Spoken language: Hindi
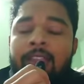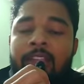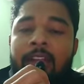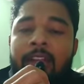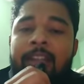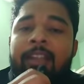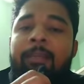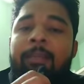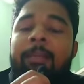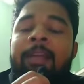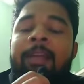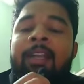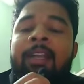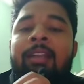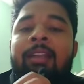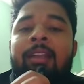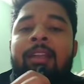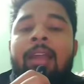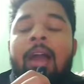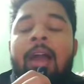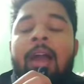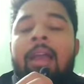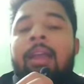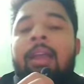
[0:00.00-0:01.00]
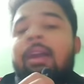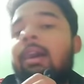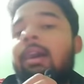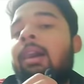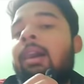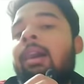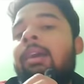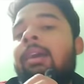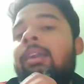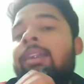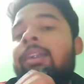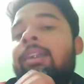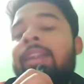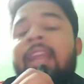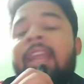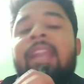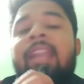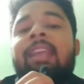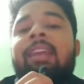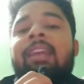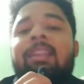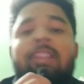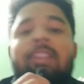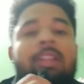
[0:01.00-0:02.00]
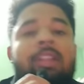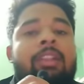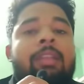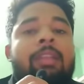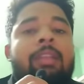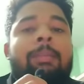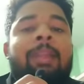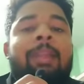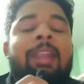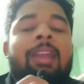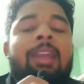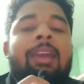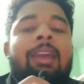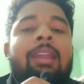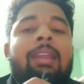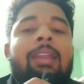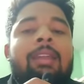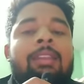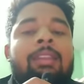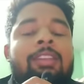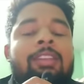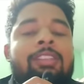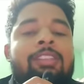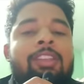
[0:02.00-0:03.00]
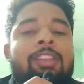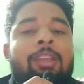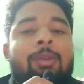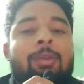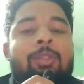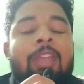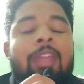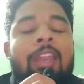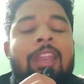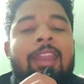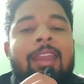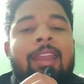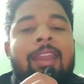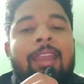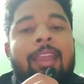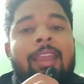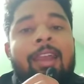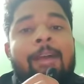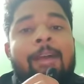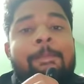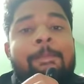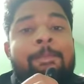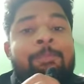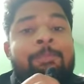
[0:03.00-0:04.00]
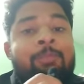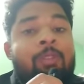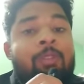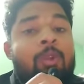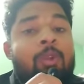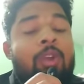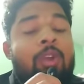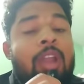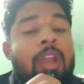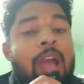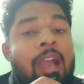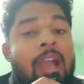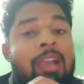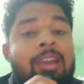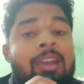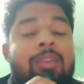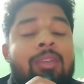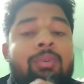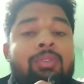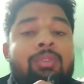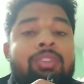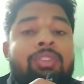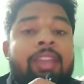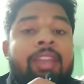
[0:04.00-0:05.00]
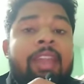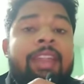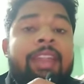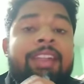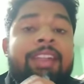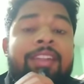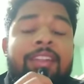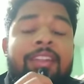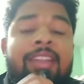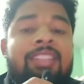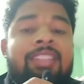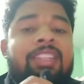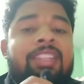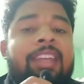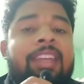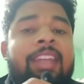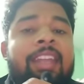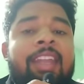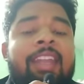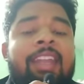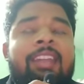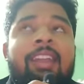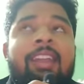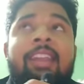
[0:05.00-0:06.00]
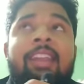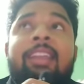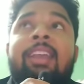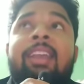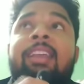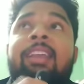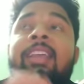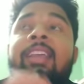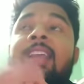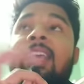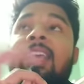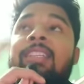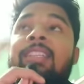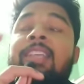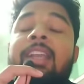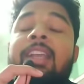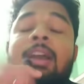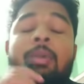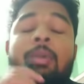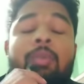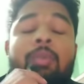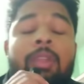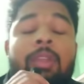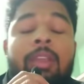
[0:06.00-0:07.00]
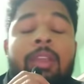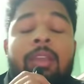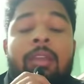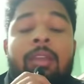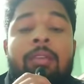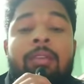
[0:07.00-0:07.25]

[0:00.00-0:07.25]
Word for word: थर्टी मिनट डेली का थर्टी मिनट अगर रीजनिंग को देने लगेगा और अगर उसने इंटरेस्ट क्रिएट कर लिया कि कैसे काउंटिंग